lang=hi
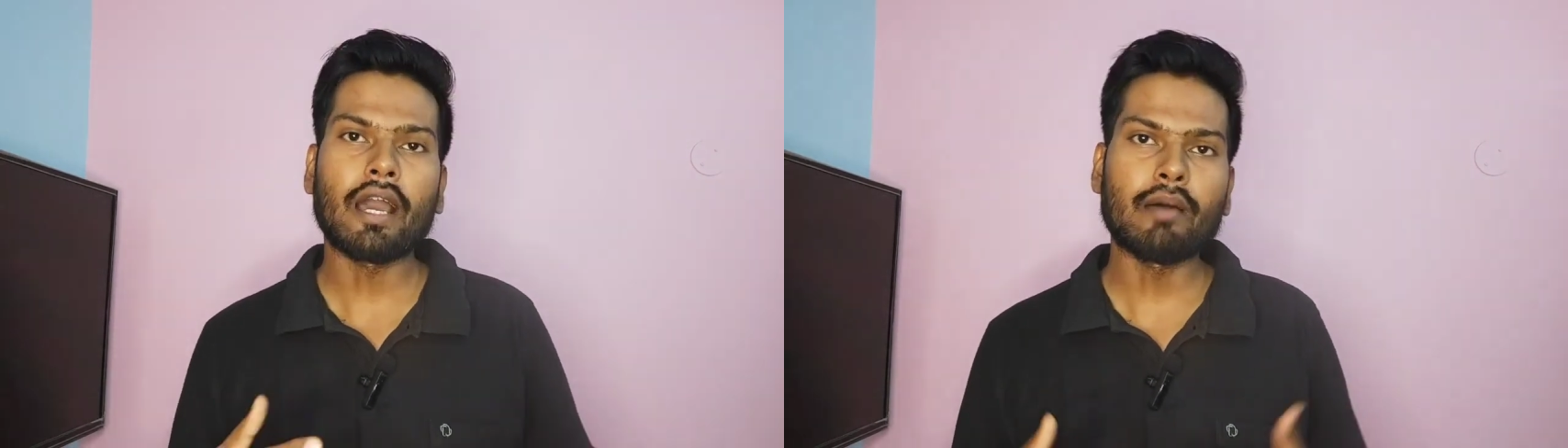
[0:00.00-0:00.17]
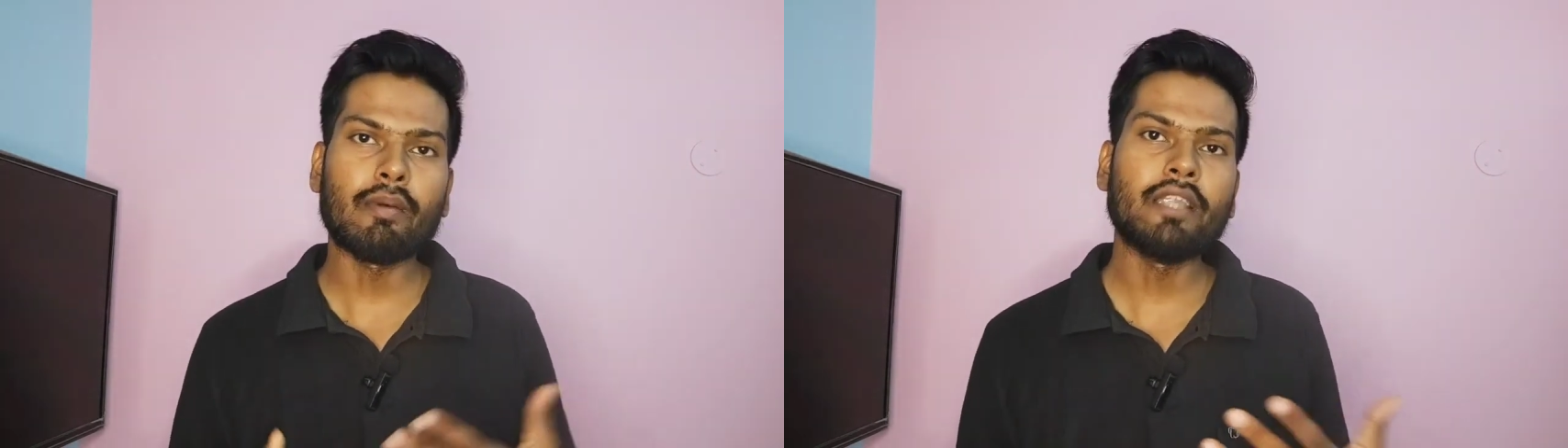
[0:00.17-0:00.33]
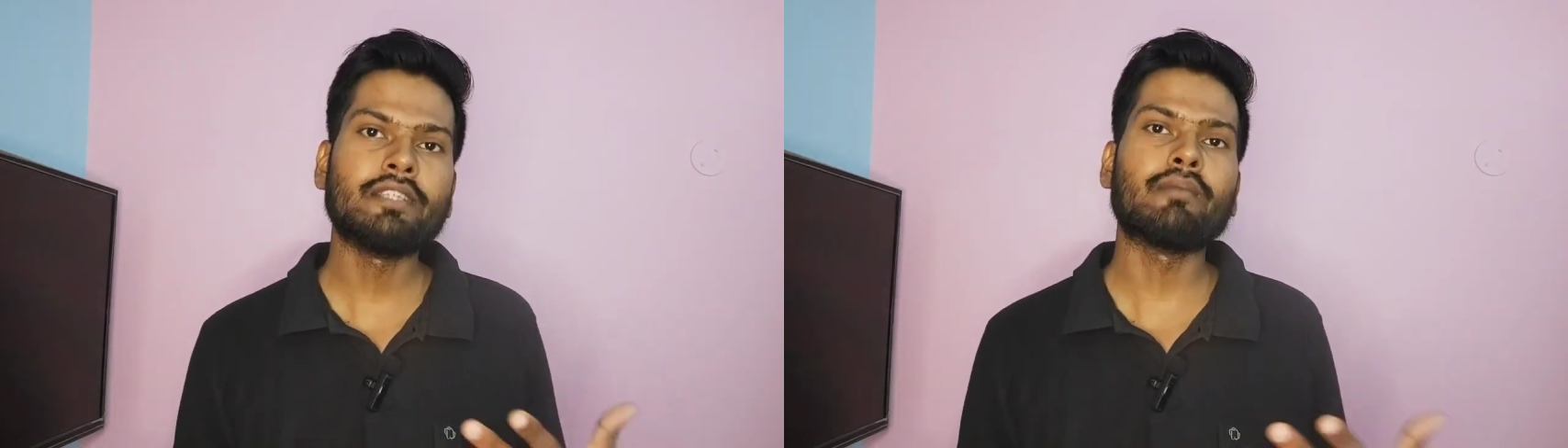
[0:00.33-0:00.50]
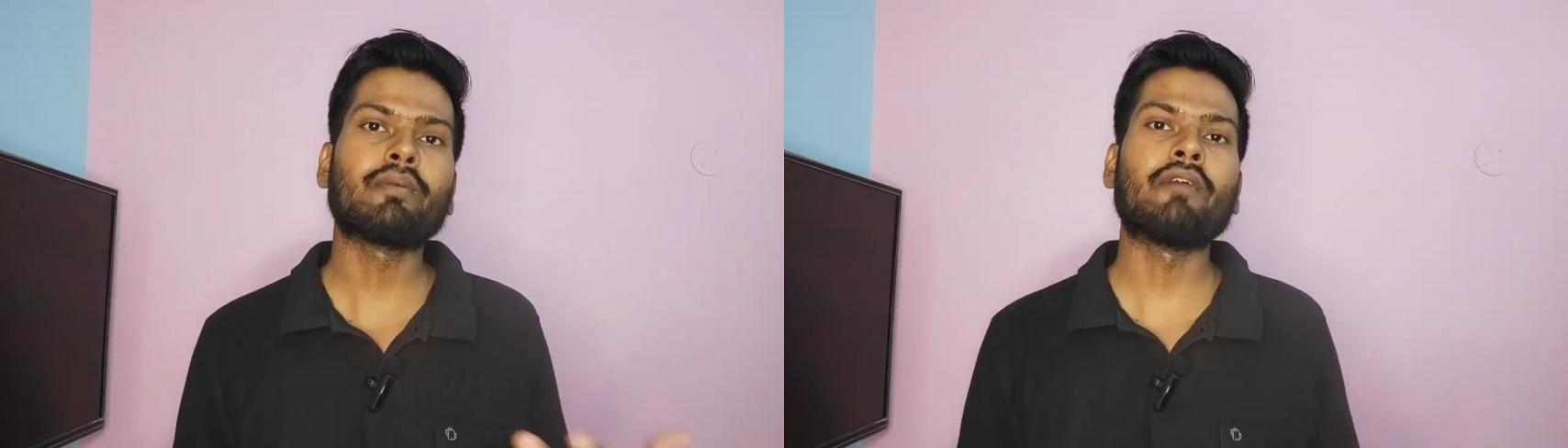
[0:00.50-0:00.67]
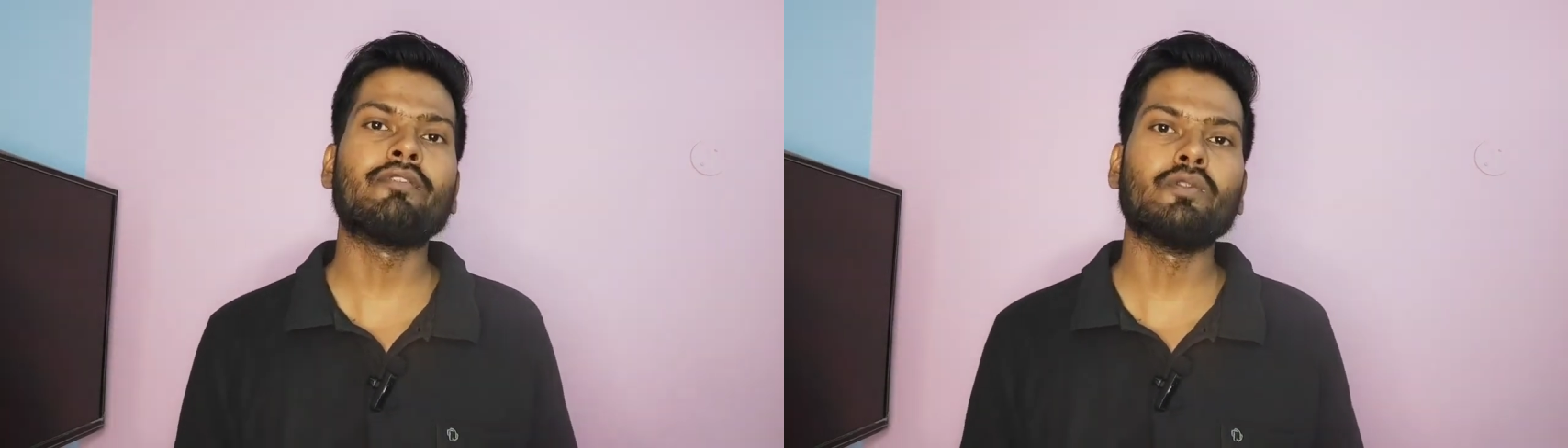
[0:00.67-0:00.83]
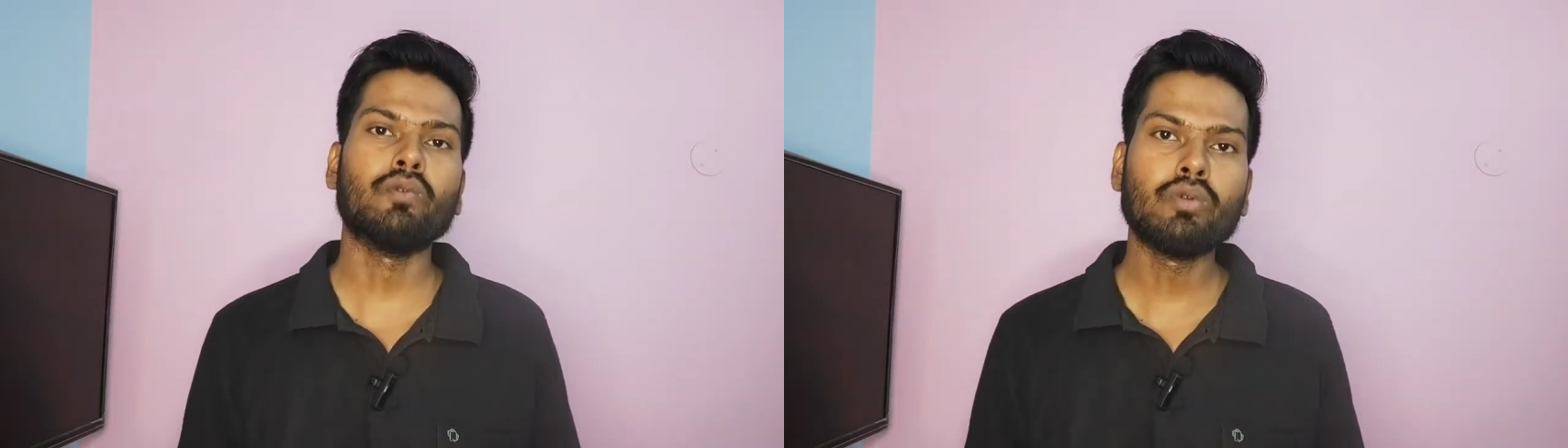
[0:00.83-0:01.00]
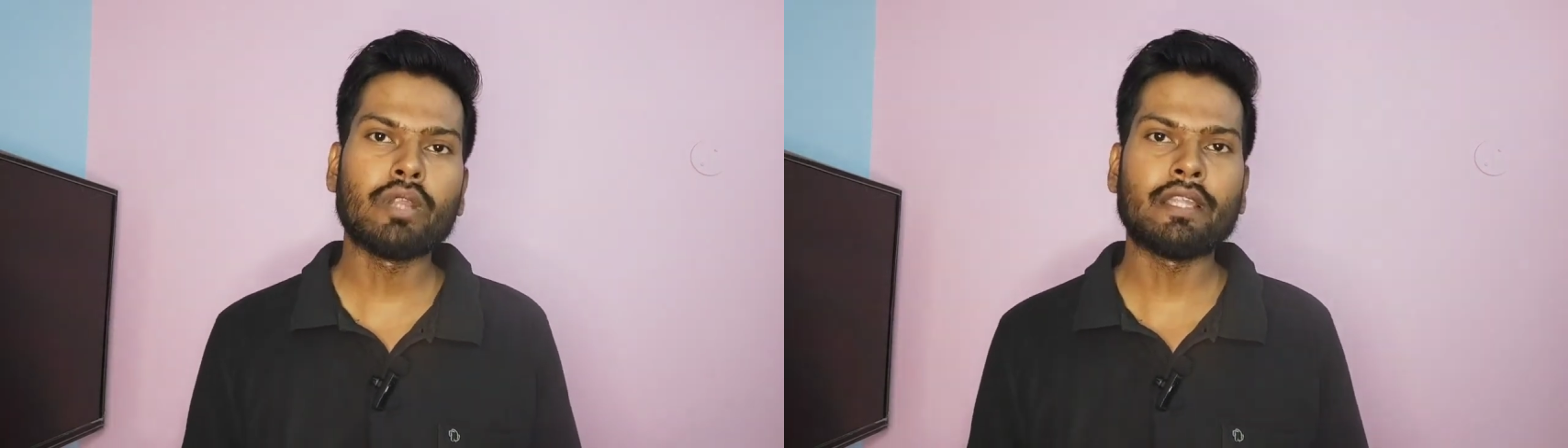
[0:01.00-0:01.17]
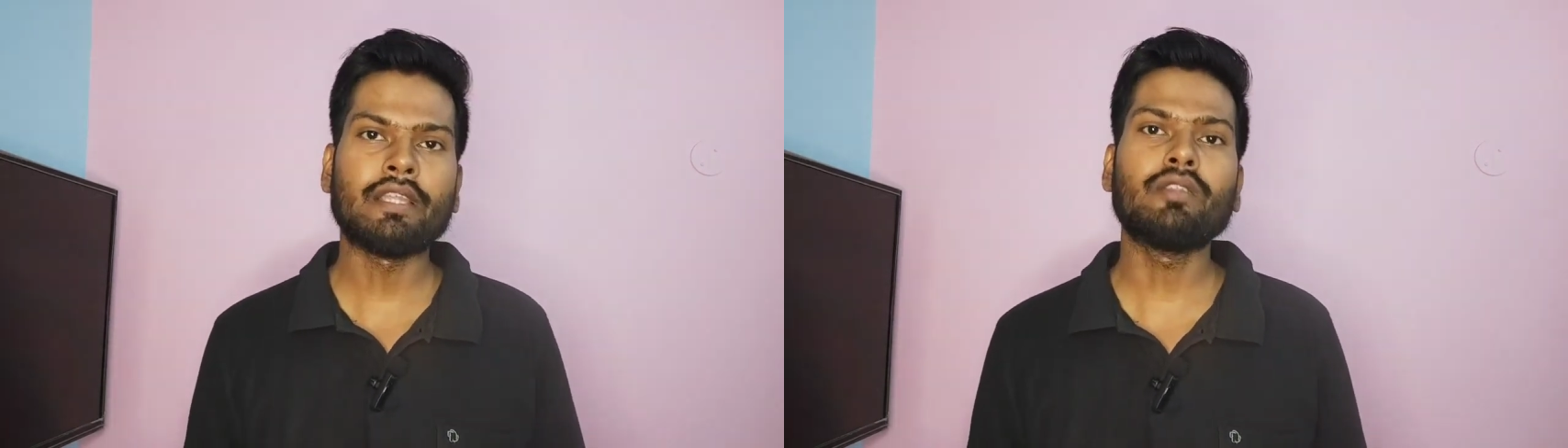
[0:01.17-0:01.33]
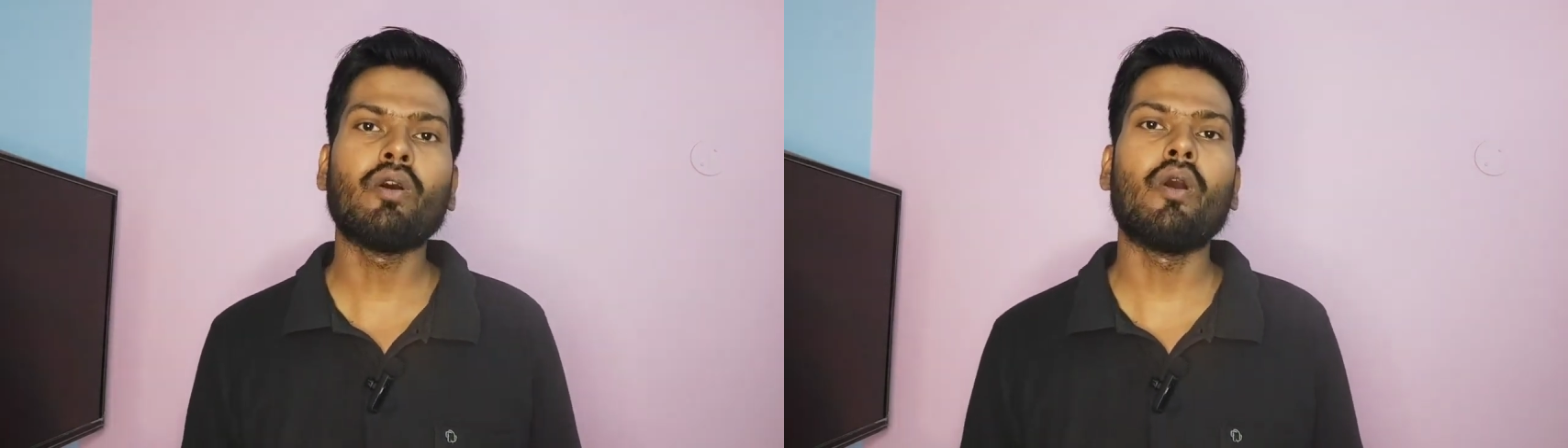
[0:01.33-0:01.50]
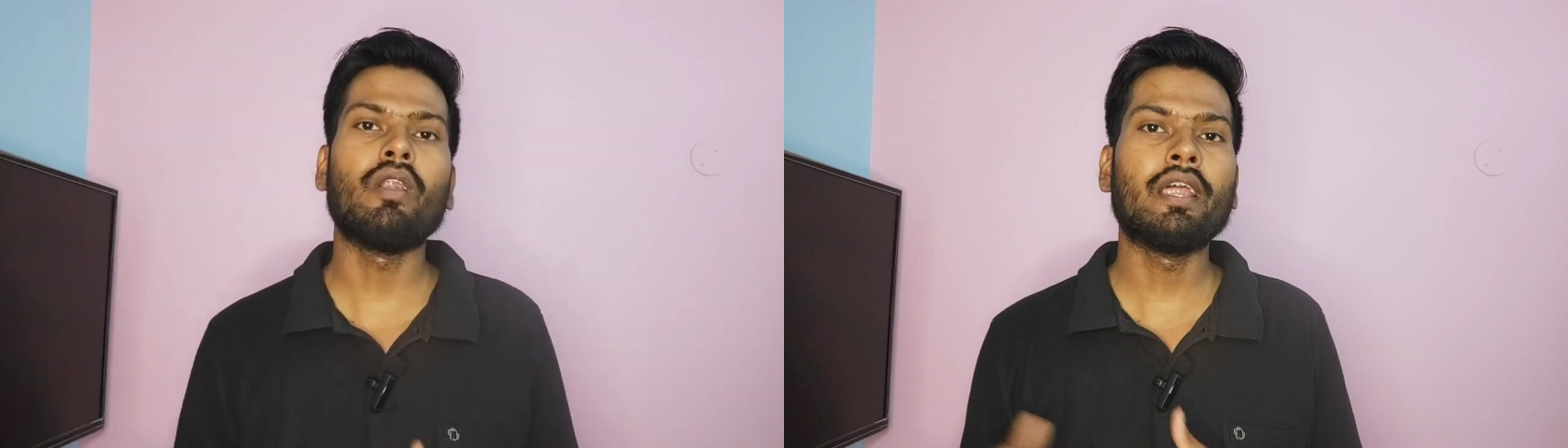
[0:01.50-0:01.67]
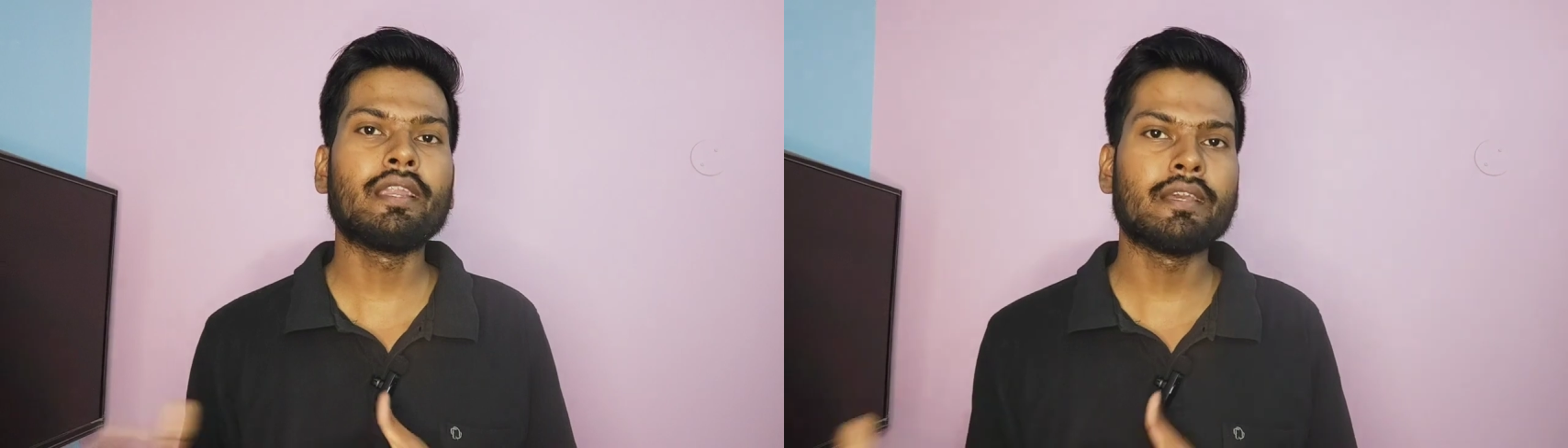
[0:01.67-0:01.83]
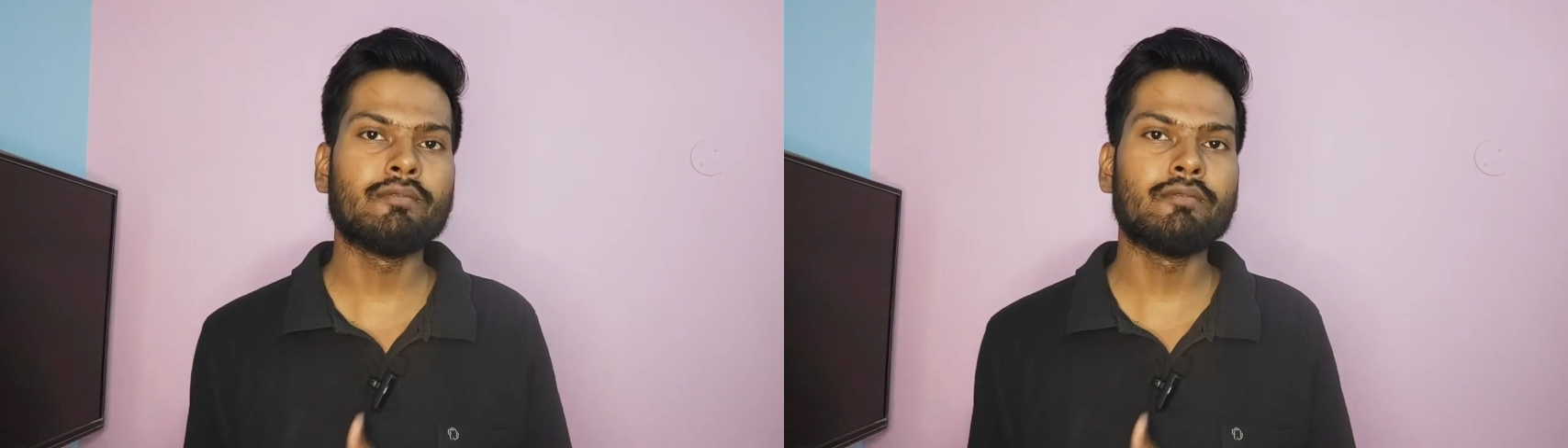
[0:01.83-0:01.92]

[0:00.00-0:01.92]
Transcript: अगर मान लीजिए आप काफी दूर रहते हैं तो ऑनलाइन